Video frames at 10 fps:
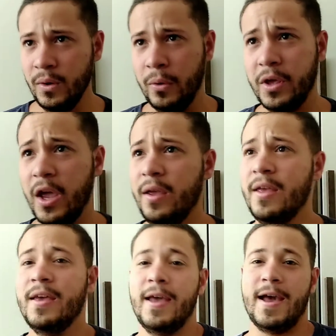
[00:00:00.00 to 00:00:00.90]
ok?
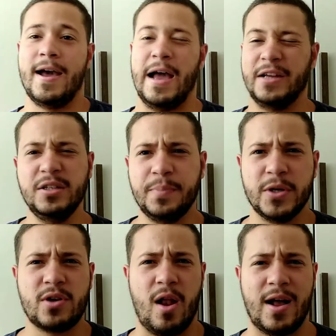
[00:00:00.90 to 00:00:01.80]
Ah, a gente
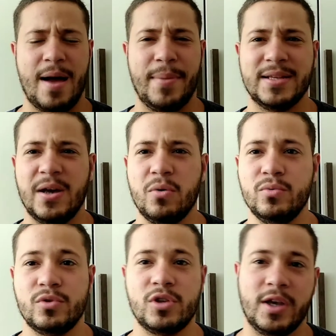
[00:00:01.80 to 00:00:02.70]
pode colocar mais
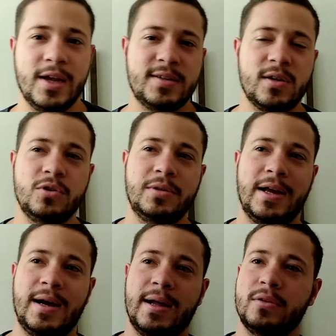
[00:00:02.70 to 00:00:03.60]
alguns, só que eles são
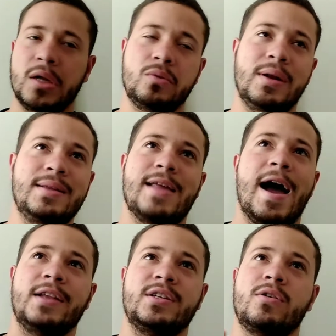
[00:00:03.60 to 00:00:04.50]
da, da
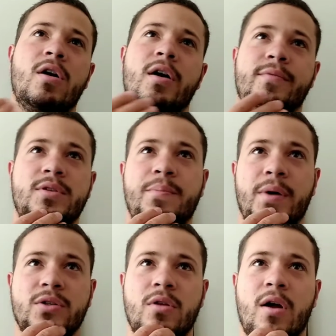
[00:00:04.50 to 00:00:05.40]
atualidade agora. Você
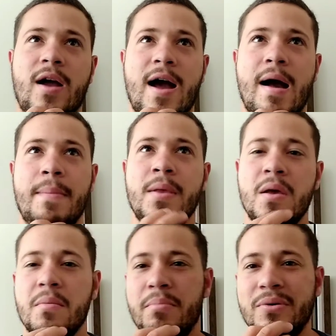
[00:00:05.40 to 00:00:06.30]
pode colocar
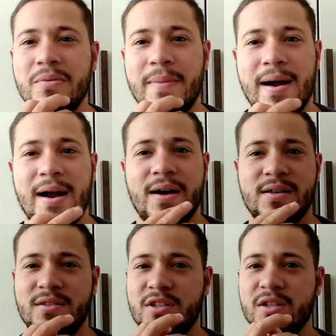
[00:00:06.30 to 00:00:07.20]
Bruno
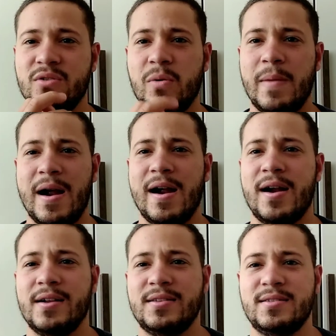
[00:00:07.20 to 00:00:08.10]
Mars, Jason
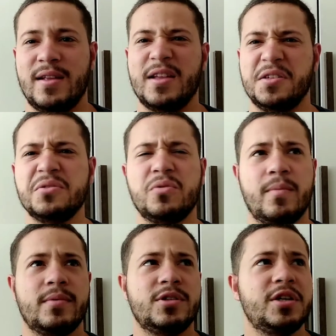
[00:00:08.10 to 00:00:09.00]
Mars, é
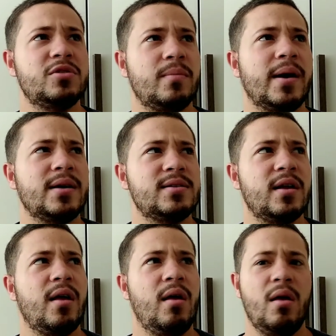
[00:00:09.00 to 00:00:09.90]
Jason, Jason Mars,
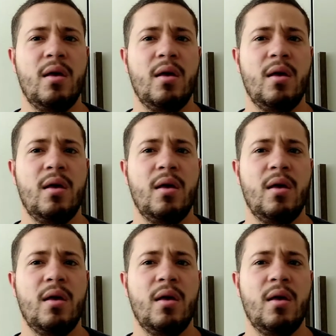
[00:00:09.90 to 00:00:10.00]
né?